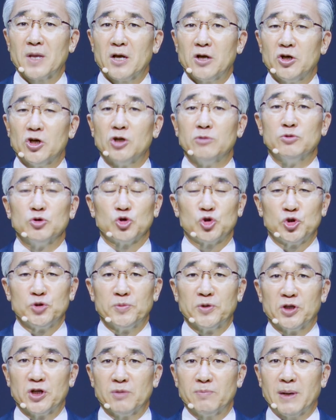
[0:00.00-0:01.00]
여러분
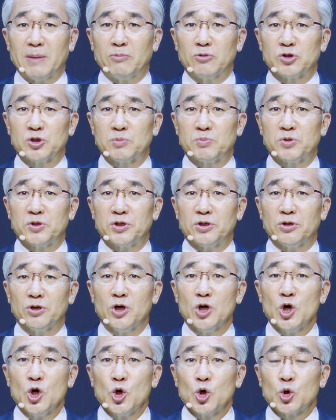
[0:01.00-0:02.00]
주변을 봐보십시오.
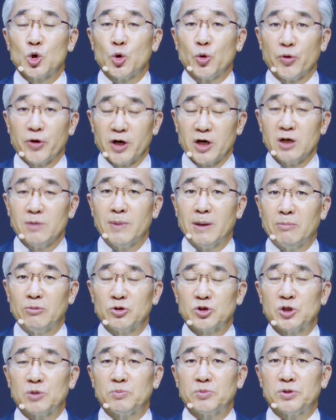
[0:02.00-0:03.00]
교회를
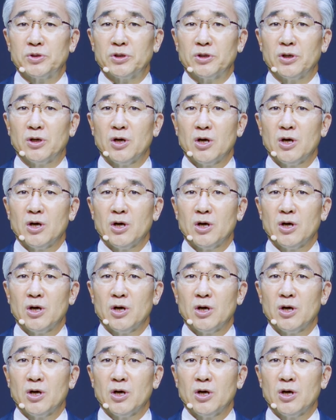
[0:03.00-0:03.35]
봐보십시오.